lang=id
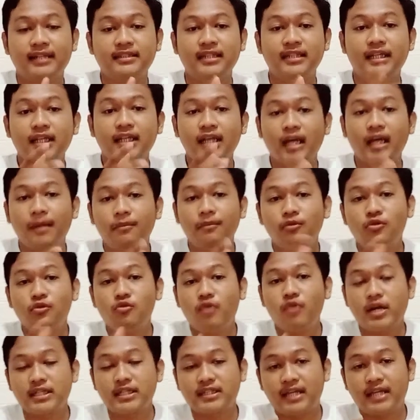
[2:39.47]
Jadi kamu
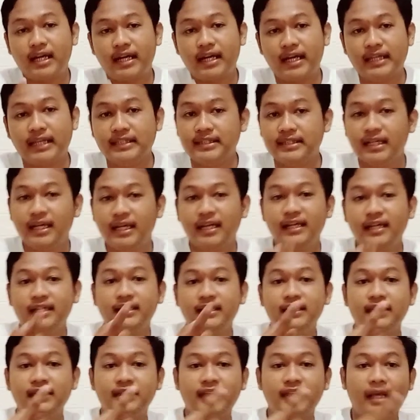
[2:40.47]
kuaskan aja
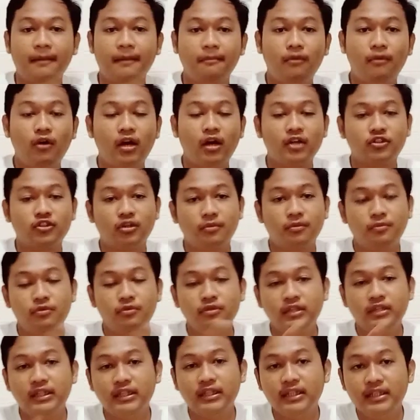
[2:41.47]
di tembok
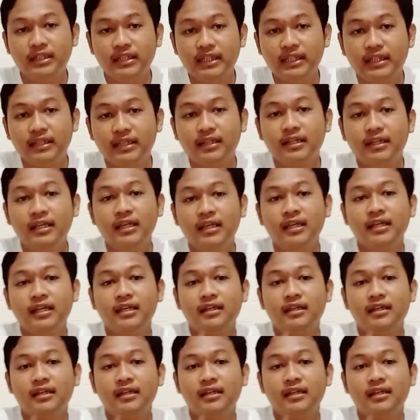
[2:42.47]
ataupun di dinding.